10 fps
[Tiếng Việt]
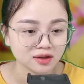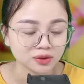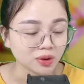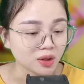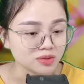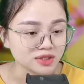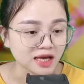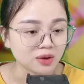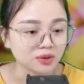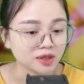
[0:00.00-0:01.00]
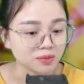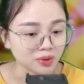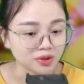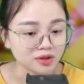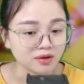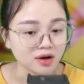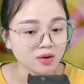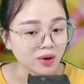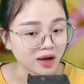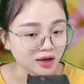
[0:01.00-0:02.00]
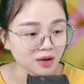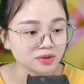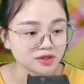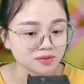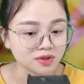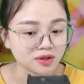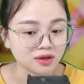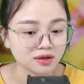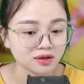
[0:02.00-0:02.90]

Tôi không sao kìm nổi nữa, òa khóc như mưa.